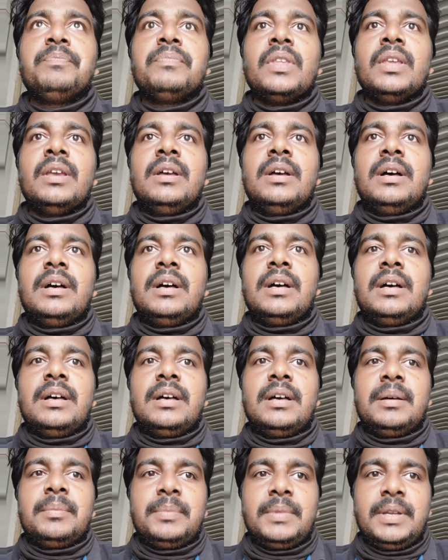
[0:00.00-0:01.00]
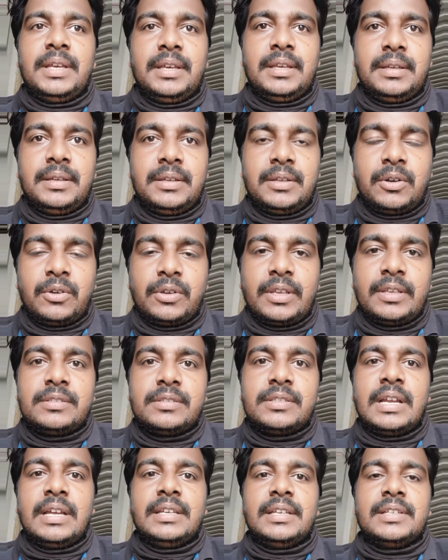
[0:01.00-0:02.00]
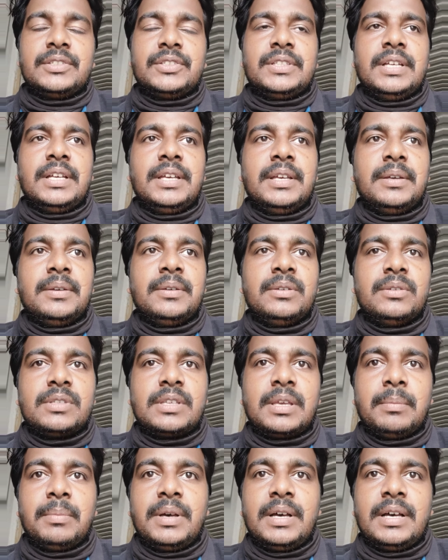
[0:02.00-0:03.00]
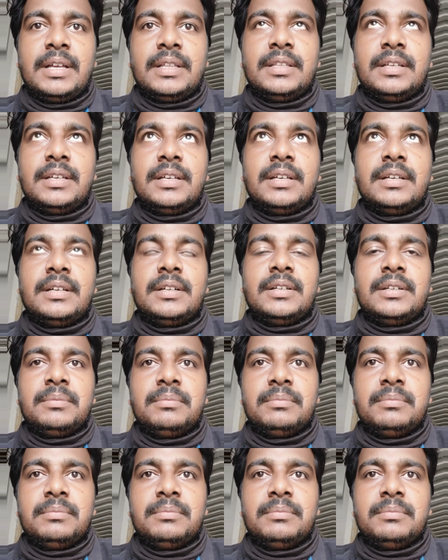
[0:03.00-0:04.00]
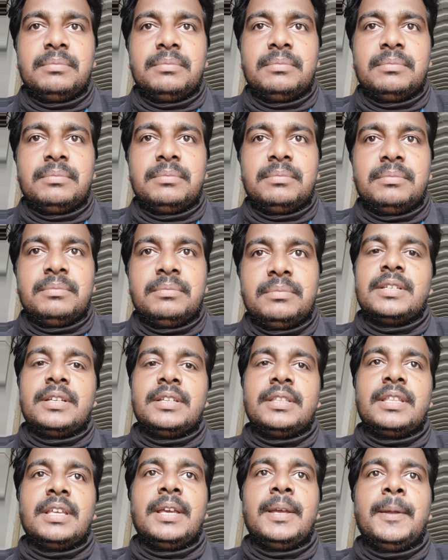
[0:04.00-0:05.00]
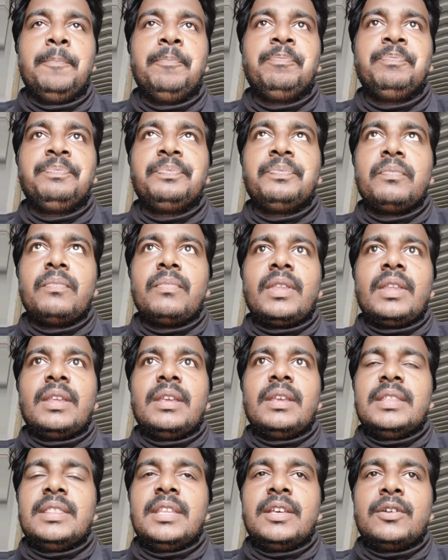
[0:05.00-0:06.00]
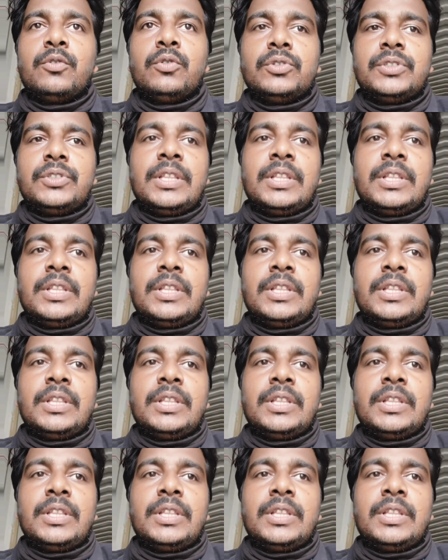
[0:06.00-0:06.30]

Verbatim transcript: टूट सा गया है यार और मेरा तो कनेक्शन ही है ऐसा आप लोगों को तो पता ही होगा